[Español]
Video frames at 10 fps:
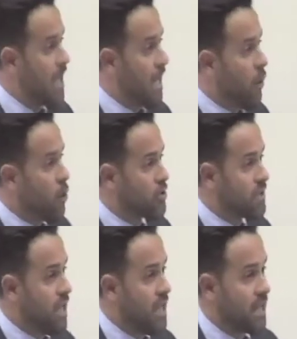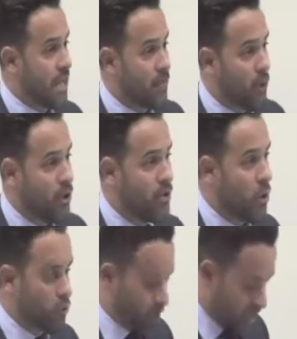en la búsqueda de carbono
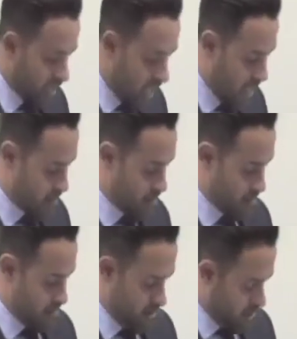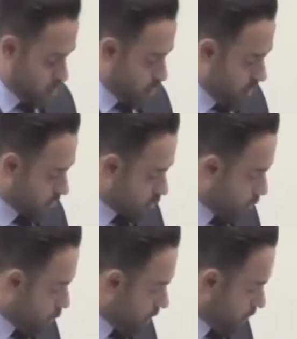neutralidad. Todo esto lo
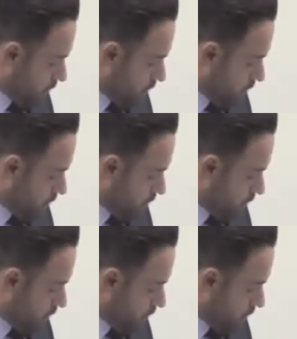pueden